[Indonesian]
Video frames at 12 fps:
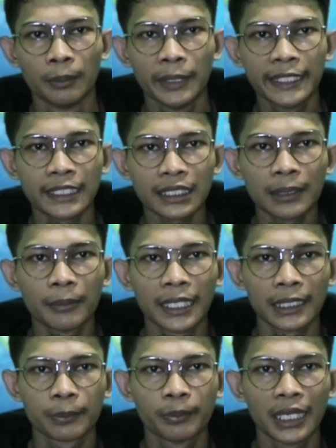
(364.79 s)
Banyaknya
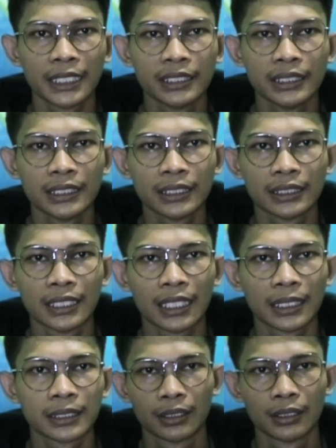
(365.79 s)
mayat bayi
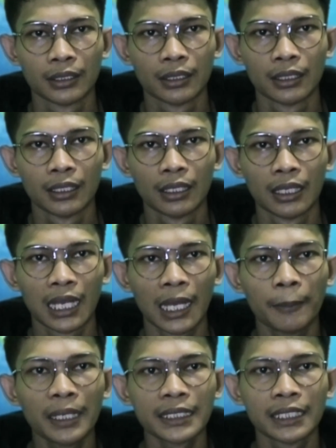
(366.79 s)
dan
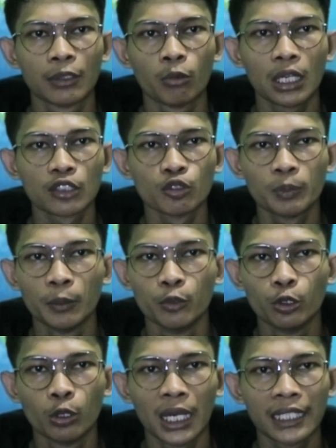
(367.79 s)
lamanya waktu
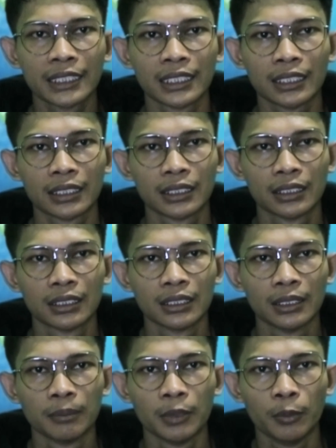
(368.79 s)
pembunuhannya
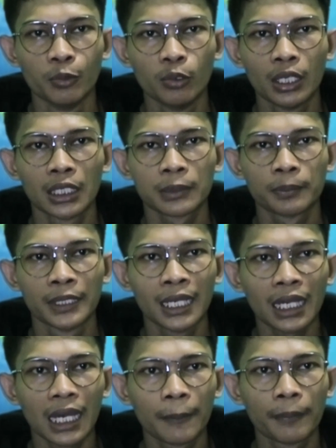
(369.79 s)
membuat
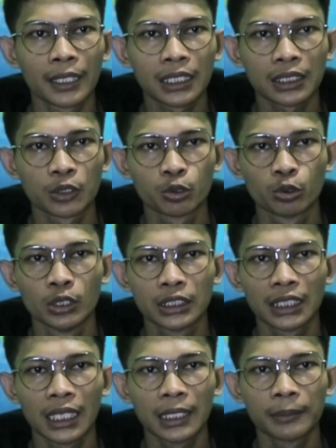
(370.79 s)
pihak aparat
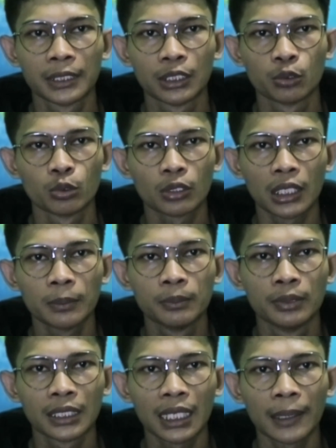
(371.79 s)
kesulitan
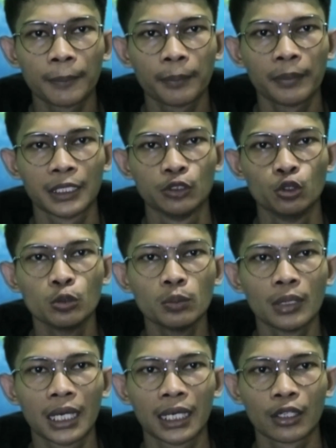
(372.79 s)
menentukan berapa
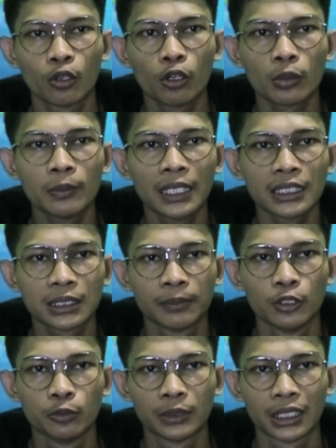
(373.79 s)
jumlah korban
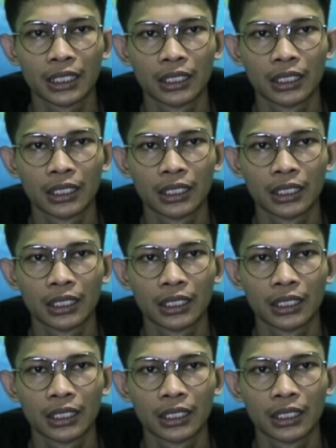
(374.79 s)
sebelumnya.